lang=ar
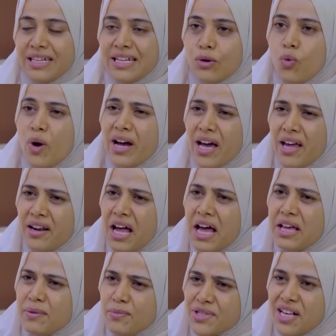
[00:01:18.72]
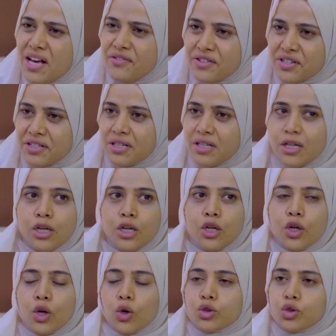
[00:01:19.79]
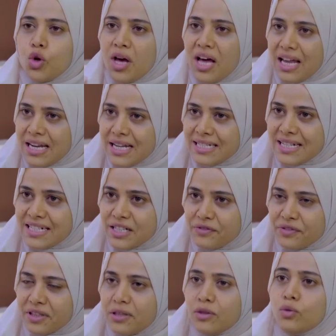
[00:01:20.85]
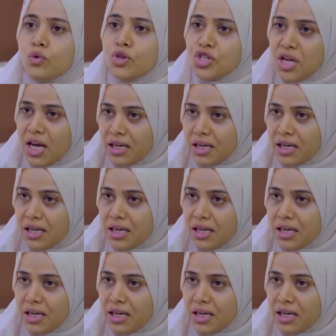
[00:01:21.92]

هو كان رايح مسافر قلت له خلص السفر وارجع لي